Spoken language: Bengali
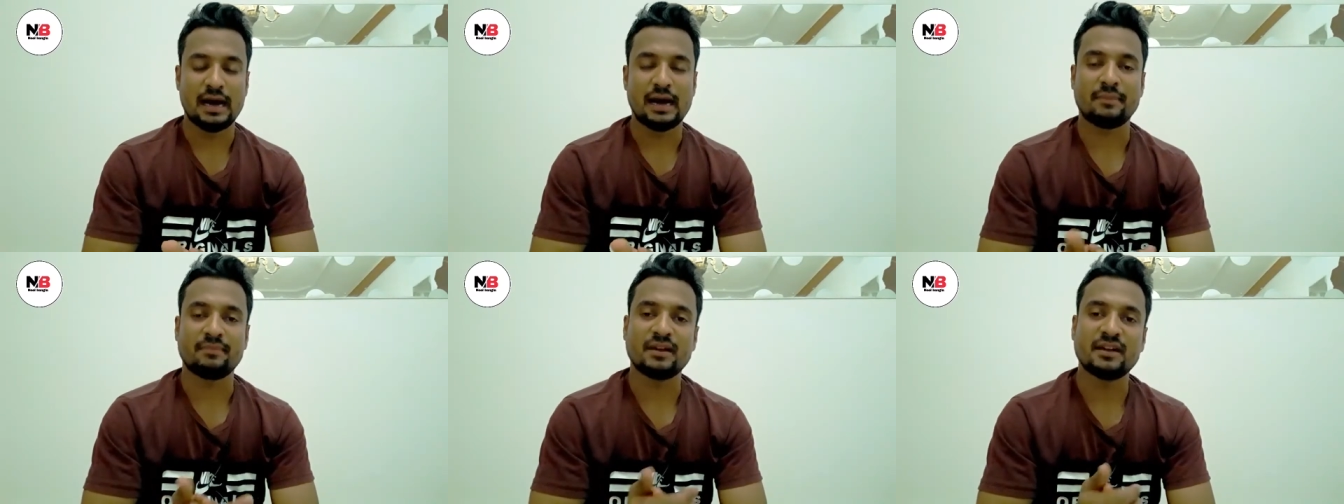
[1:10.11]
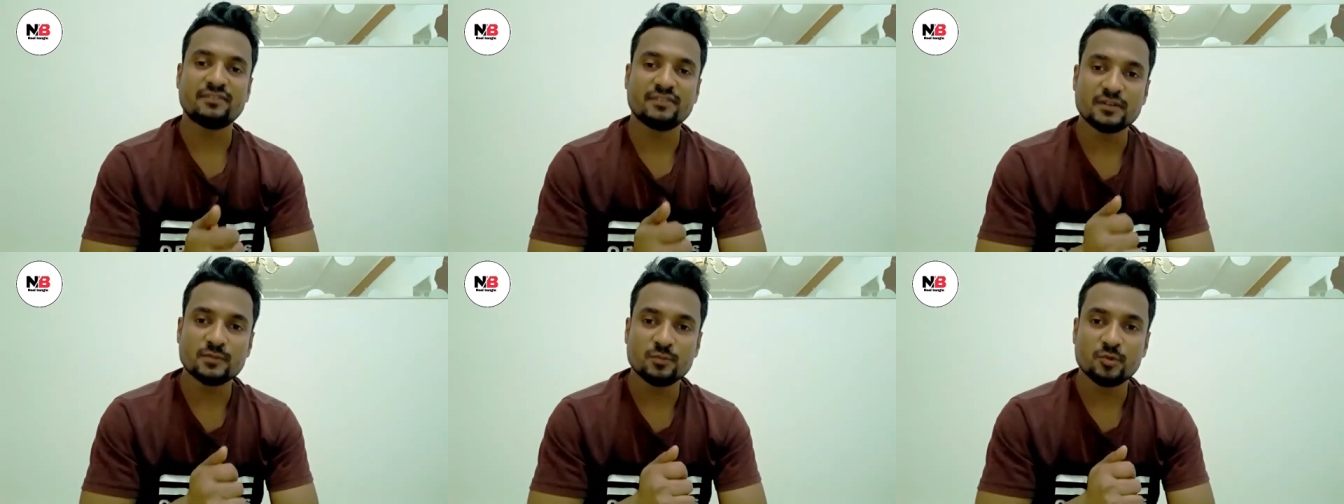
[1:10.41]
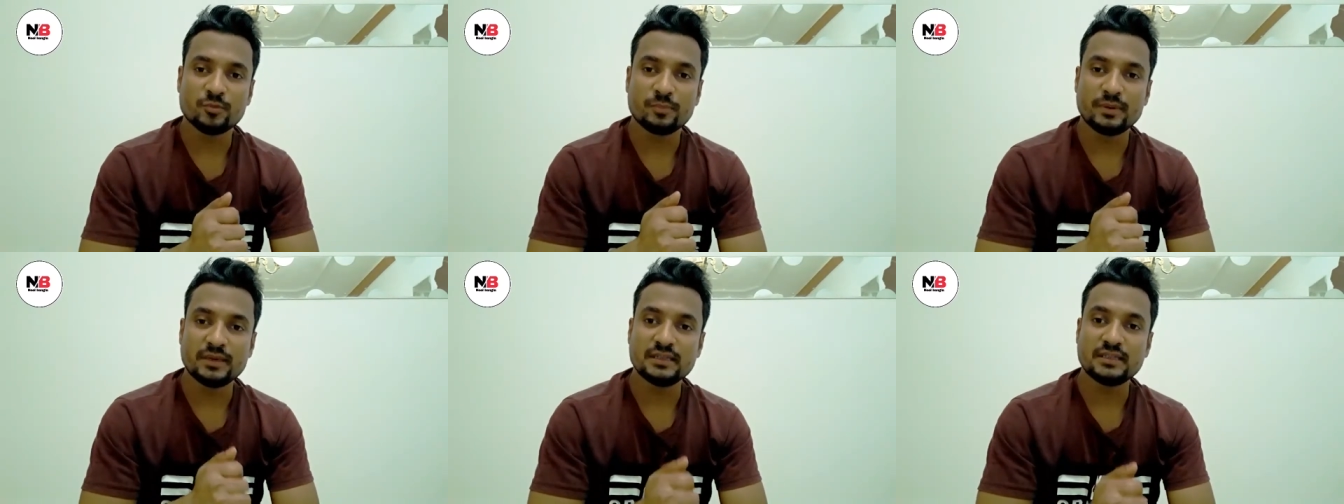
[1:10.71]
আপনার
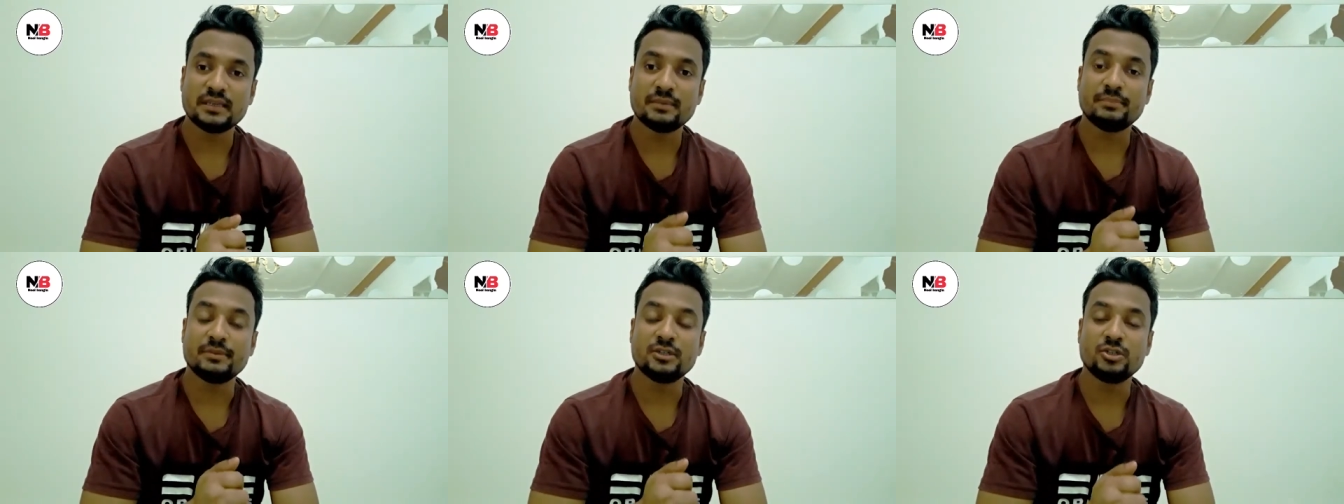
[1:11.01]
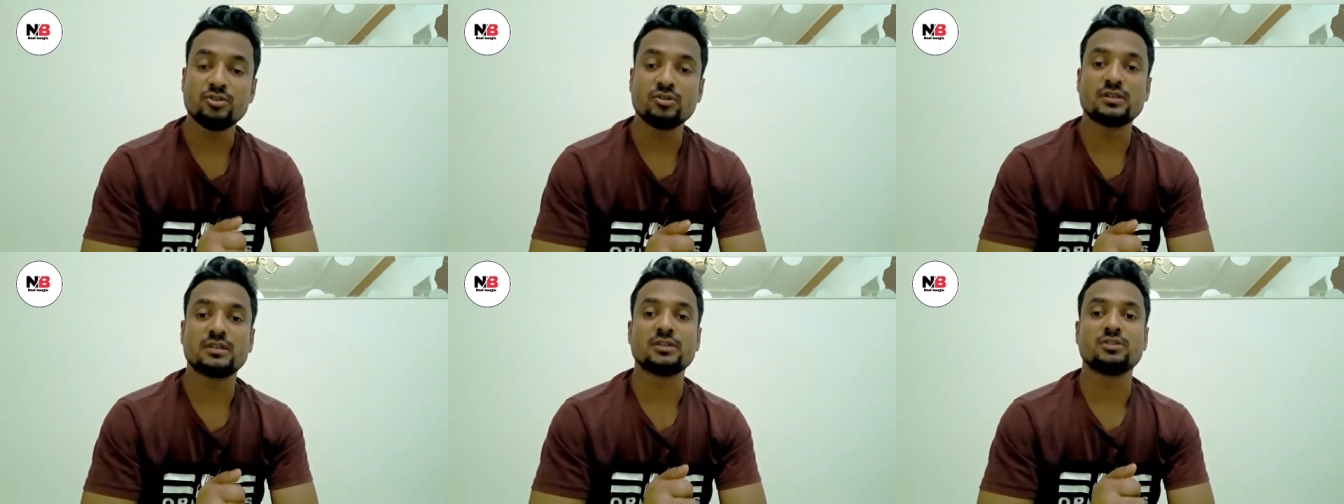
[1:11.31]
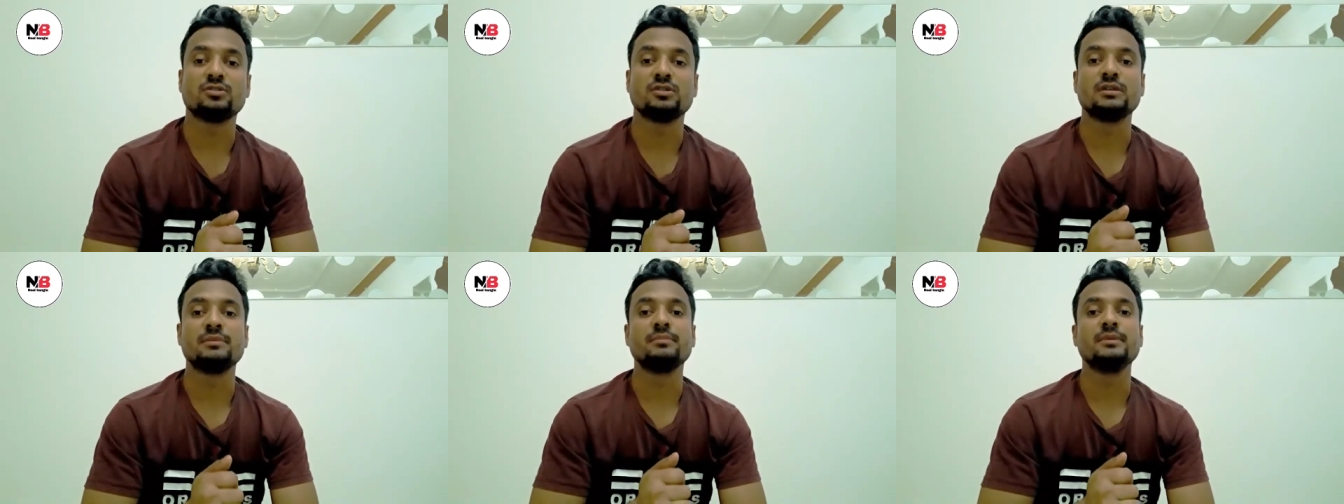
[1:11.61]
ফেসবুক পেজের ভিডিওতে
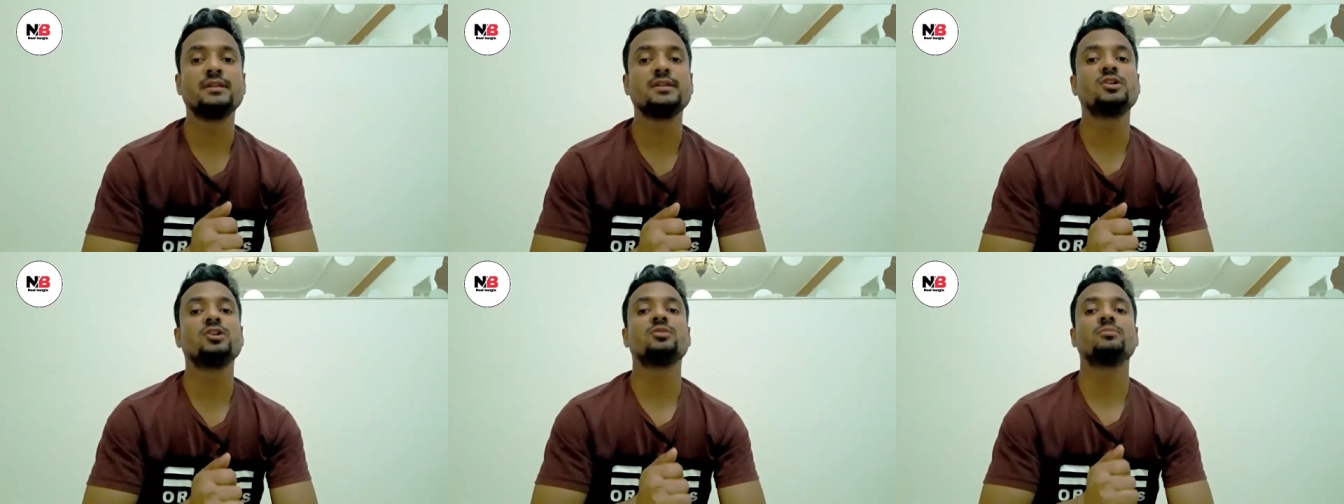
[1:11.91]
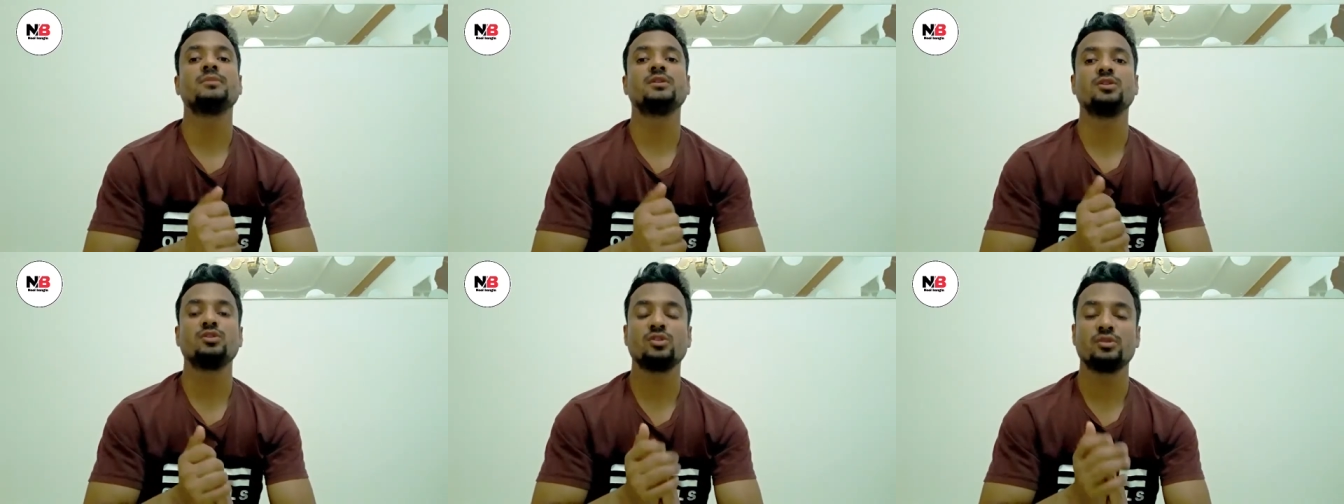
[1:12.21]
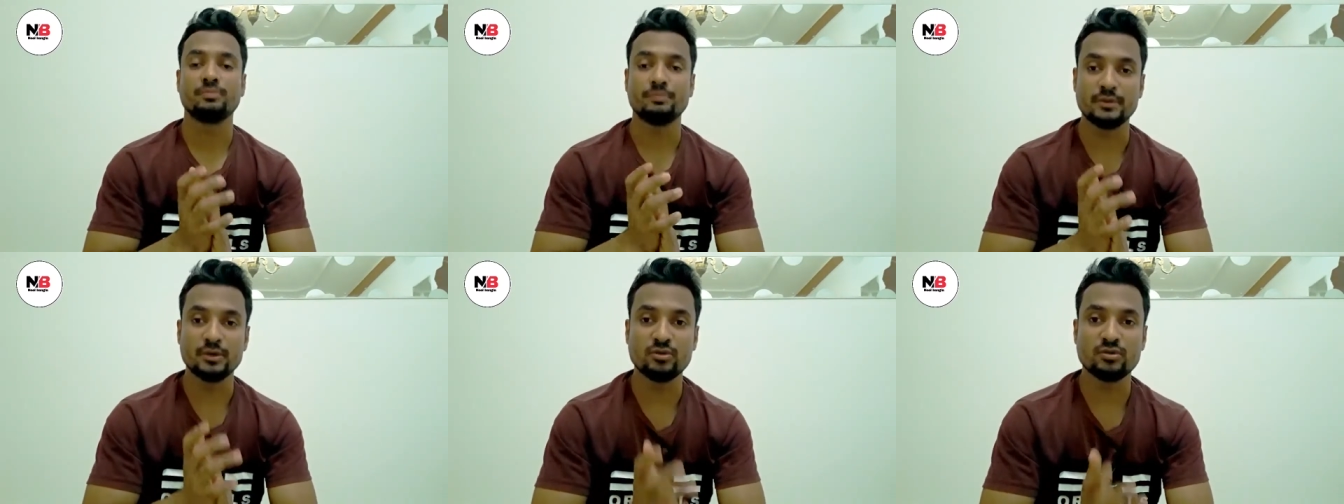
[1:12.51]
যদি মিলিয়ন
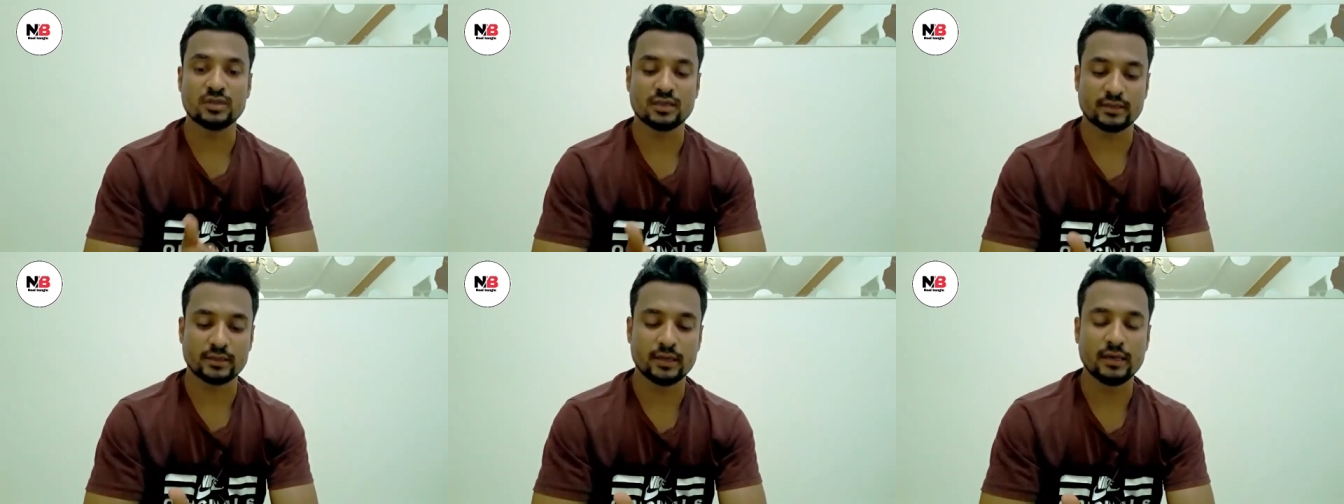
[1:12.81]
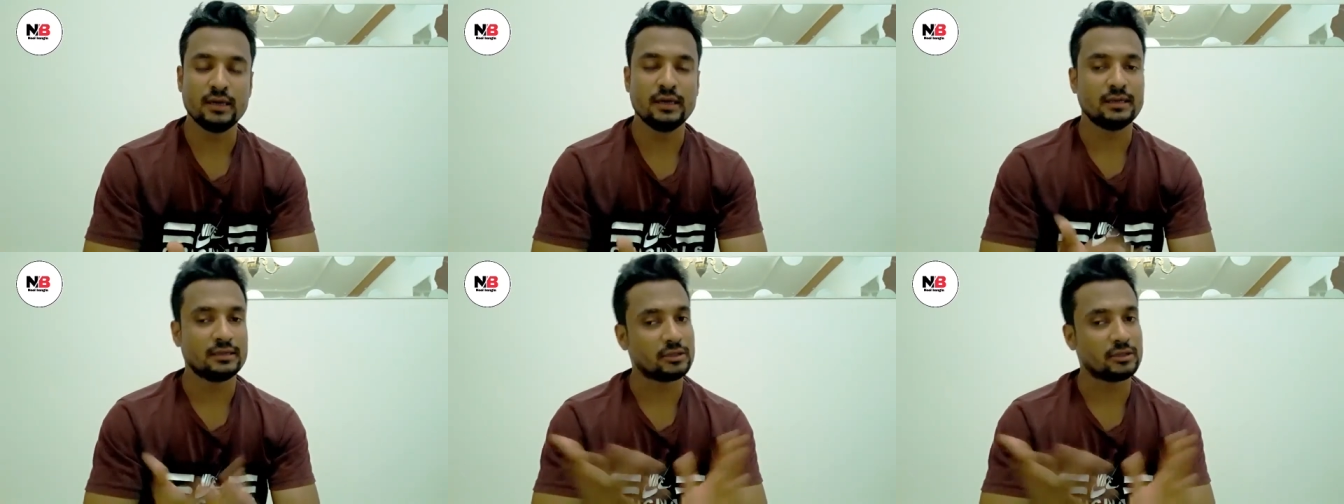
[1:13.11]
মিলিয়ন ভিউজ আসে